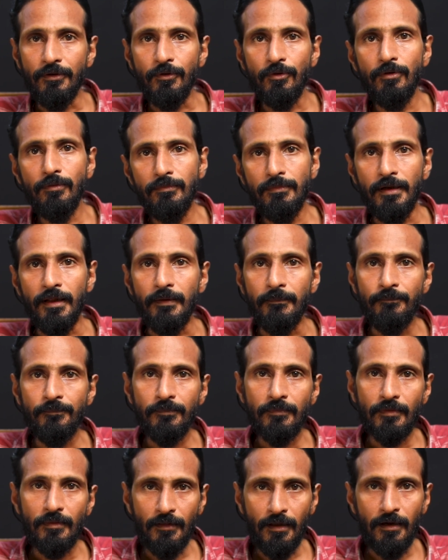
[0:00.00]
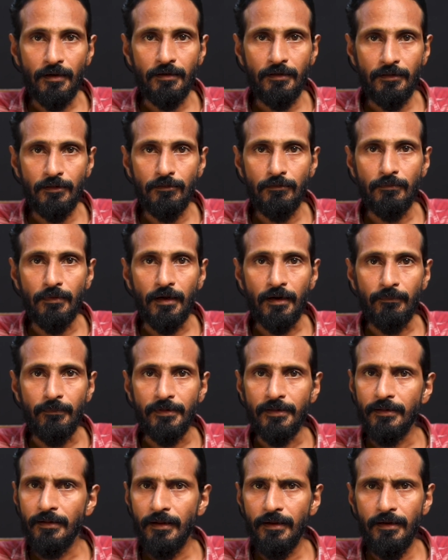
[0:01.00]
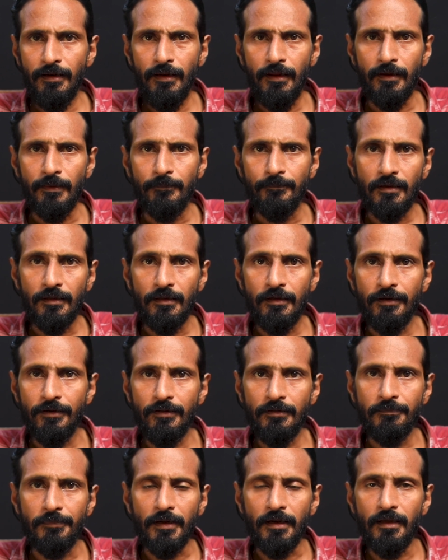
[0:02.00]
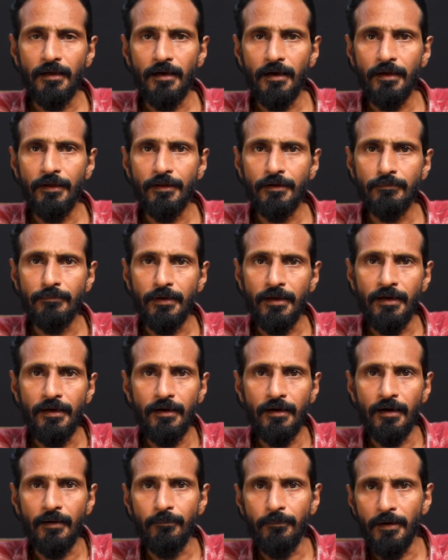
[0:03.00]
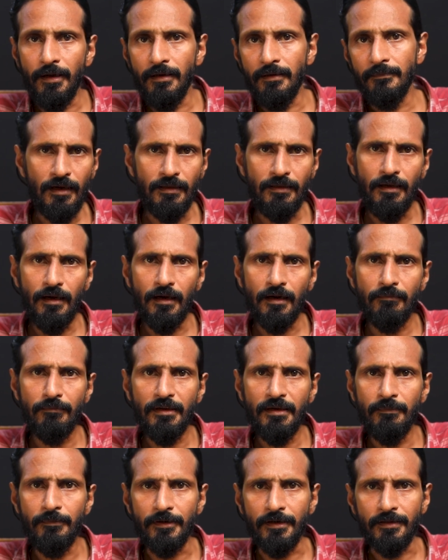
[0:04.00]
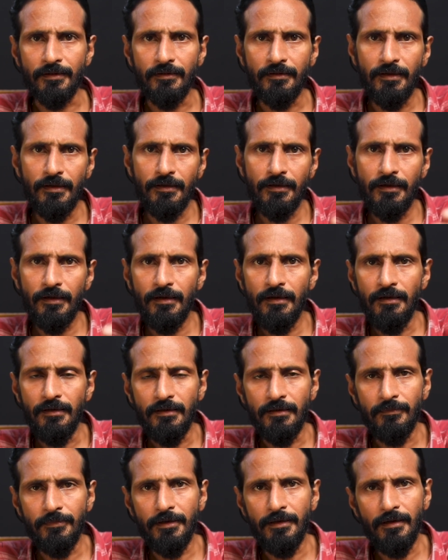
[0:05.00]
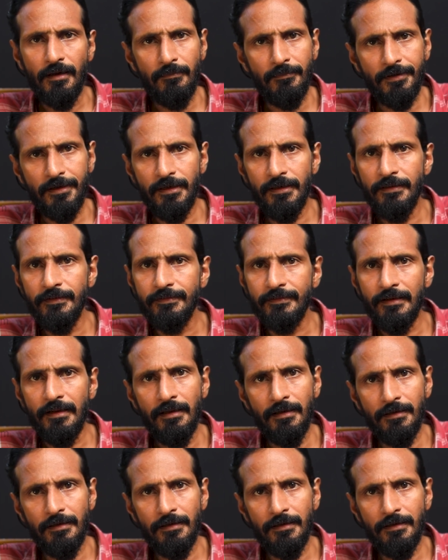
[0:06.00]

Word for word: ரோமில் தான் கிறித்துவம் ஆரம்பித்ததா இல்லை அதிலிருந்து பல ஆயிரம் மைல்கள் அப்பால் அது ஆரம்பிக்கப்பட்டது எங்கே அப்படின்னா மிடில் ஈஸ்டில்